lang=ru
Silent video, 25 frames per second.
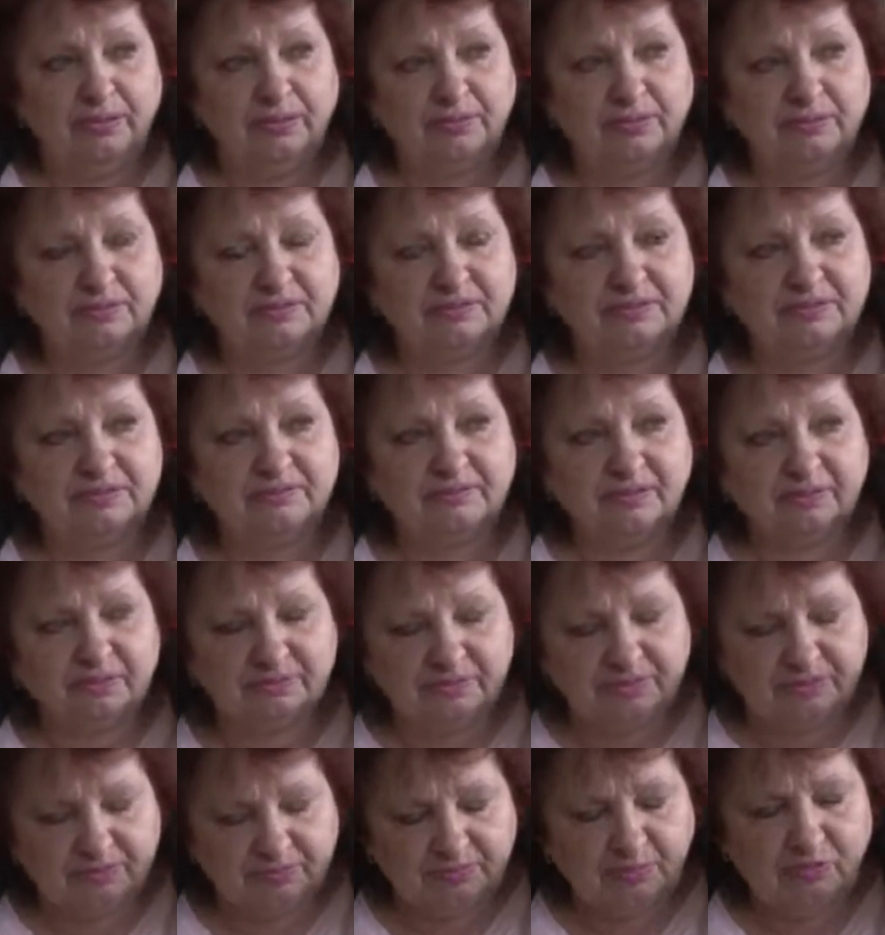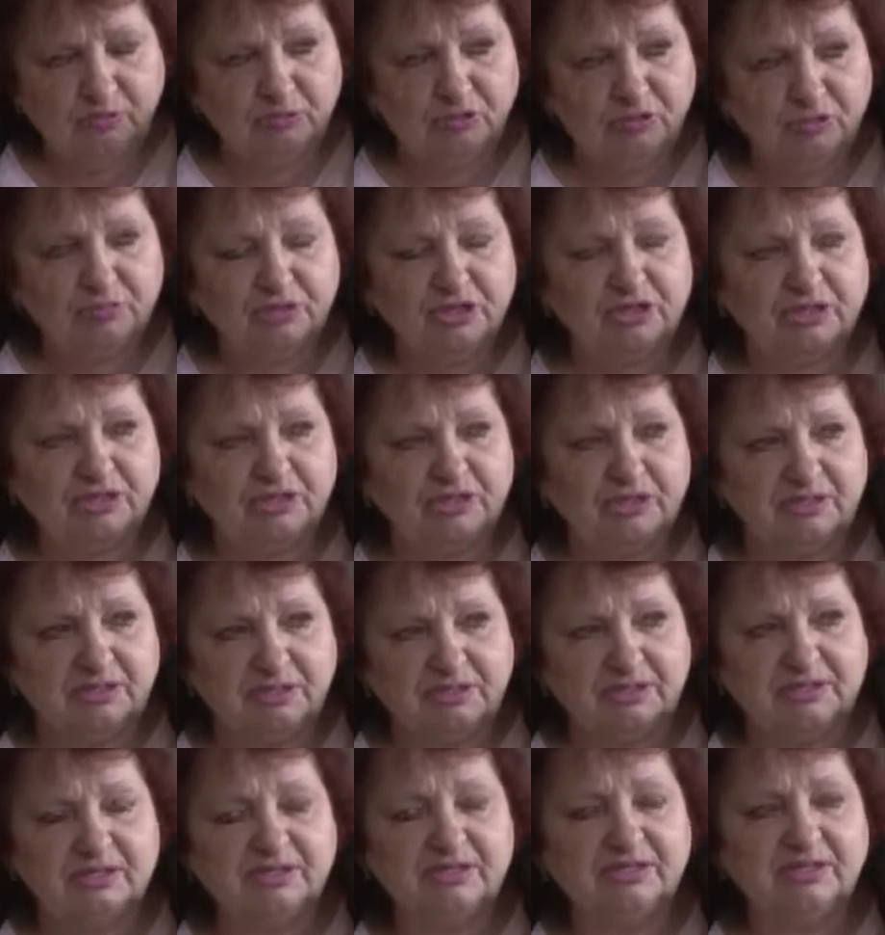С, с бомбоубежища
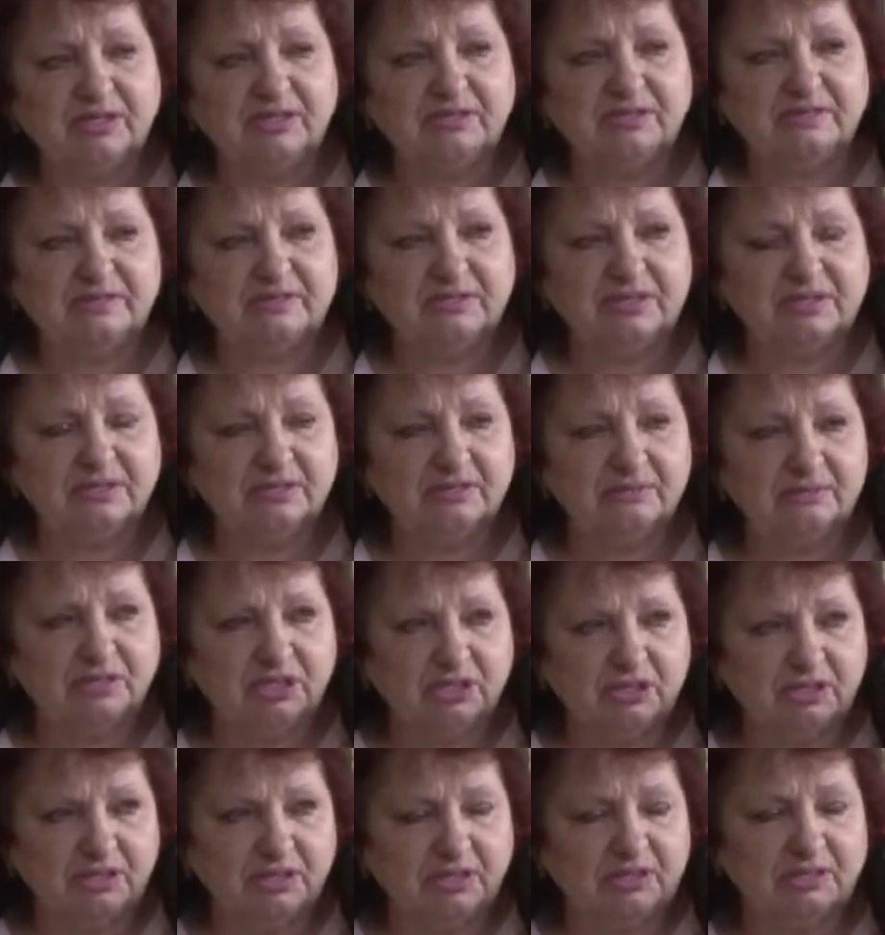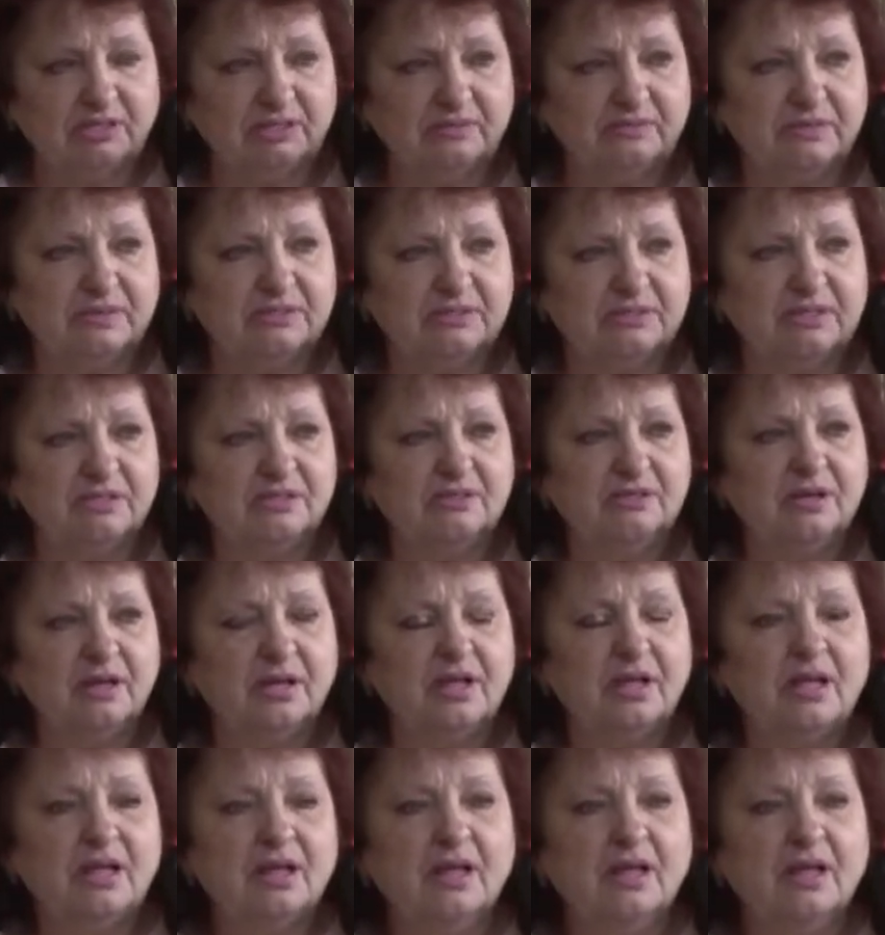нас детей отвезли на машинах на вокзал.